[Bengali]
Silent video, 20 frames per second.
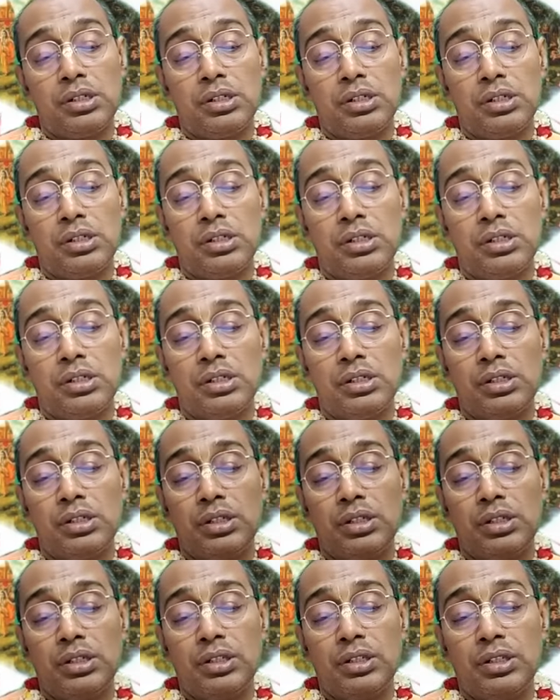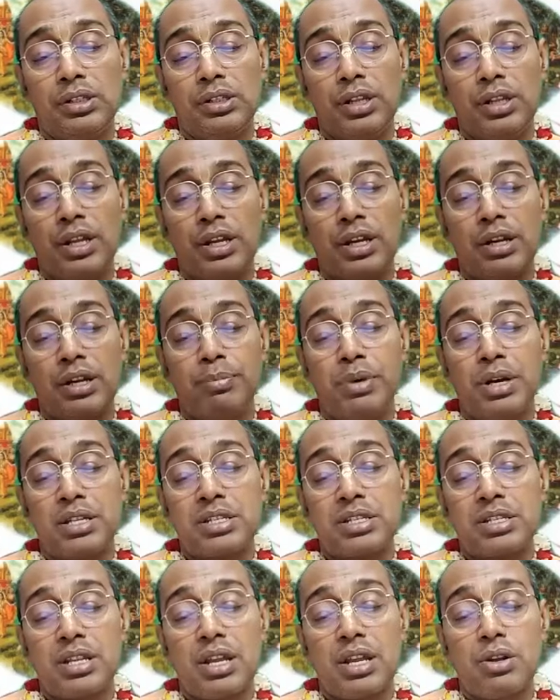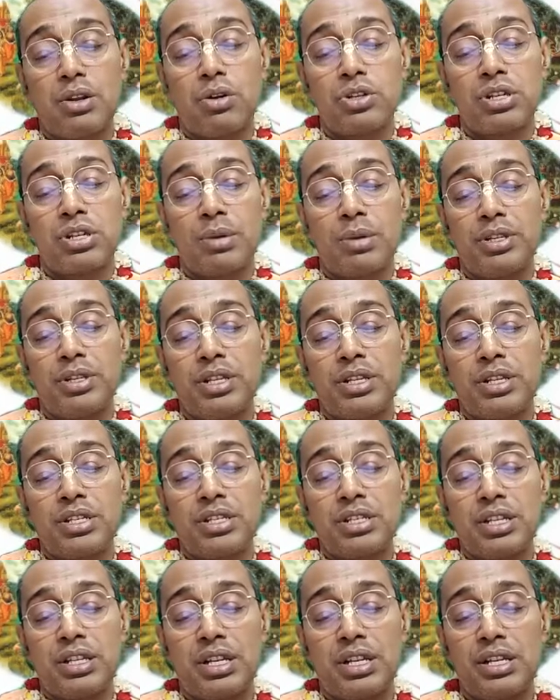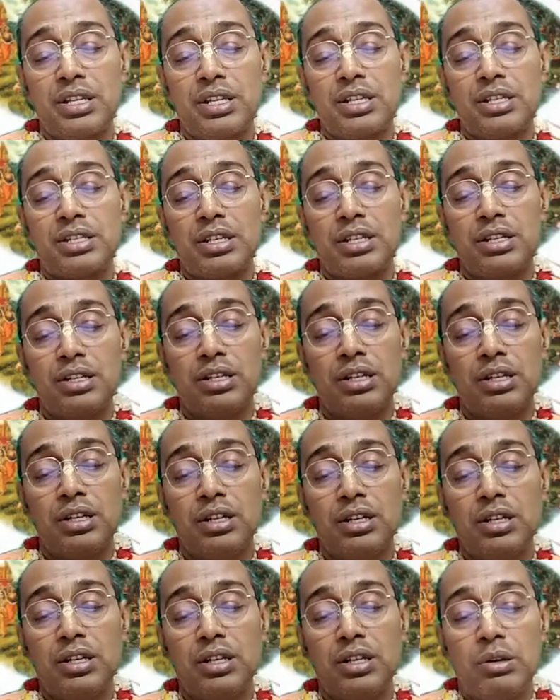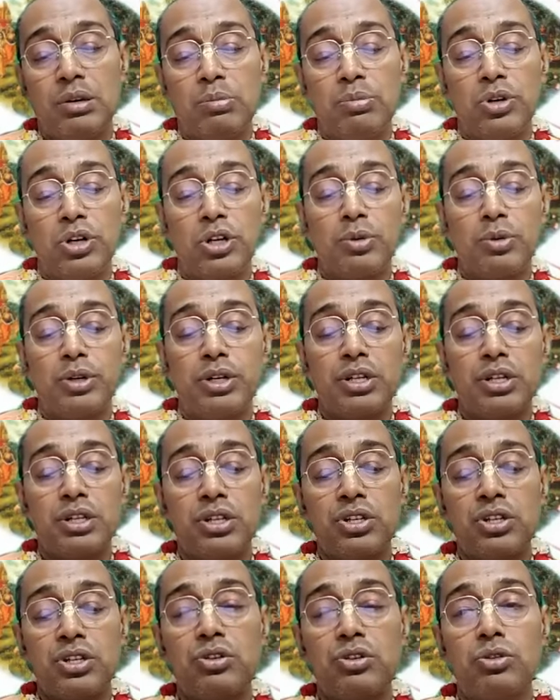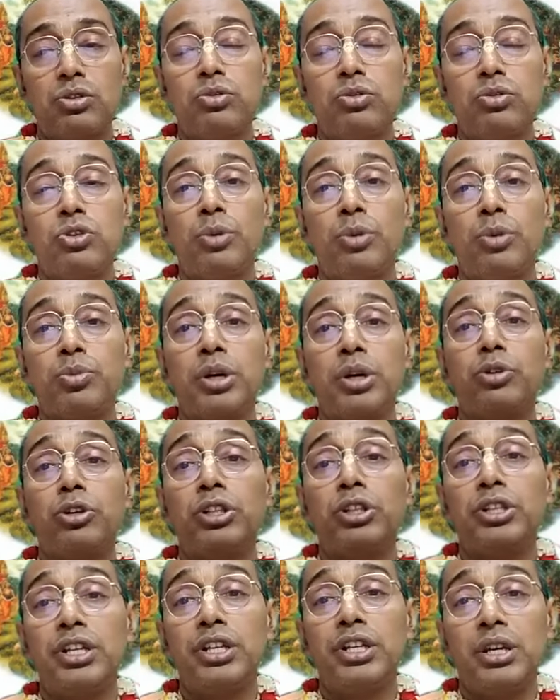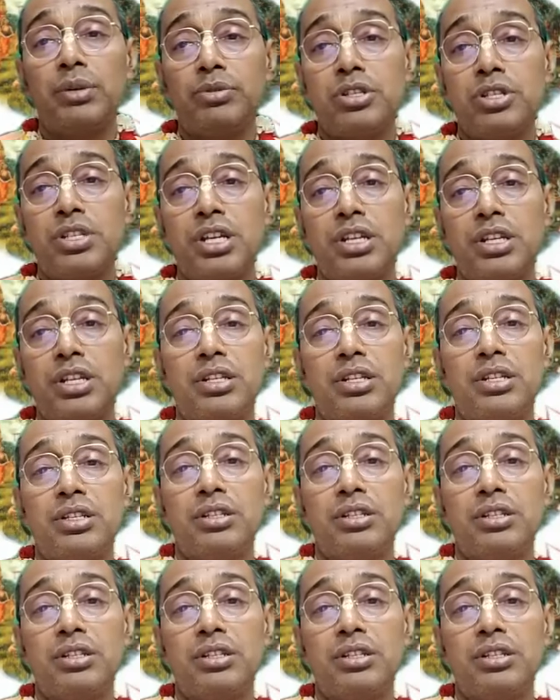হ্যাঁ। এখানে পাঁচটা রস আমাদেরকে শিক্ষা দিয়েছেন ভগবান কৃষ্ণ উদ্ধবকে বলতে গিয়ে বলছেন